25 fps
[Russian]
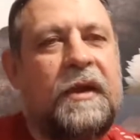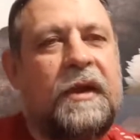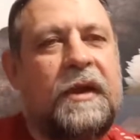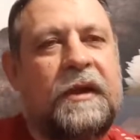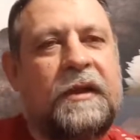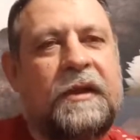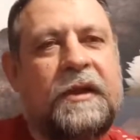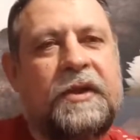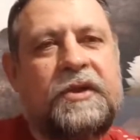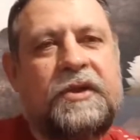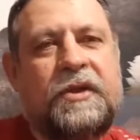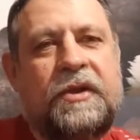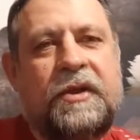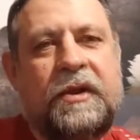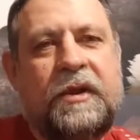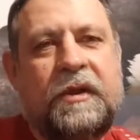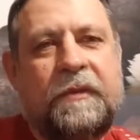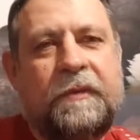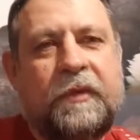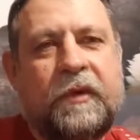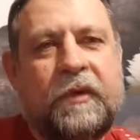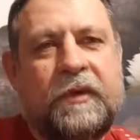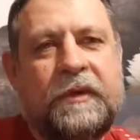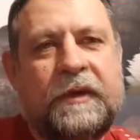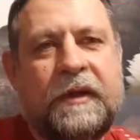И начните
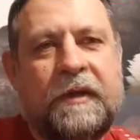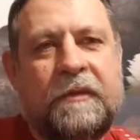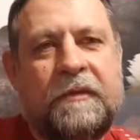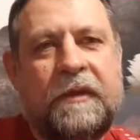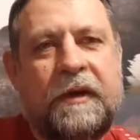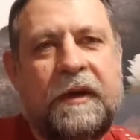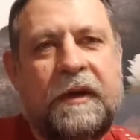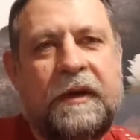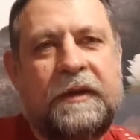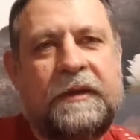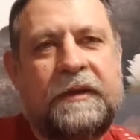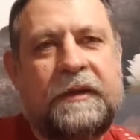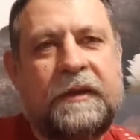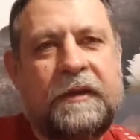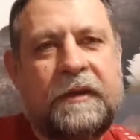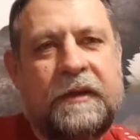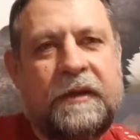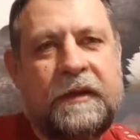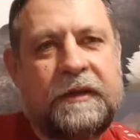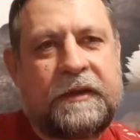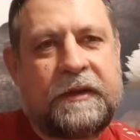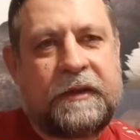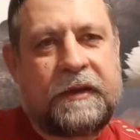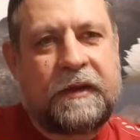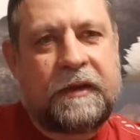просто молиться на
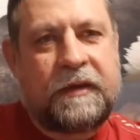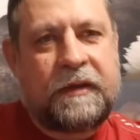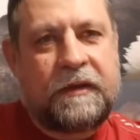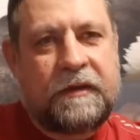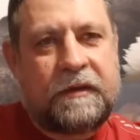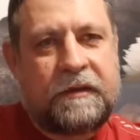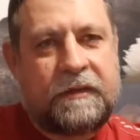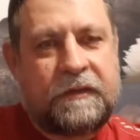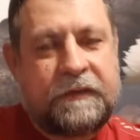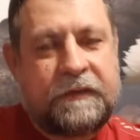языках.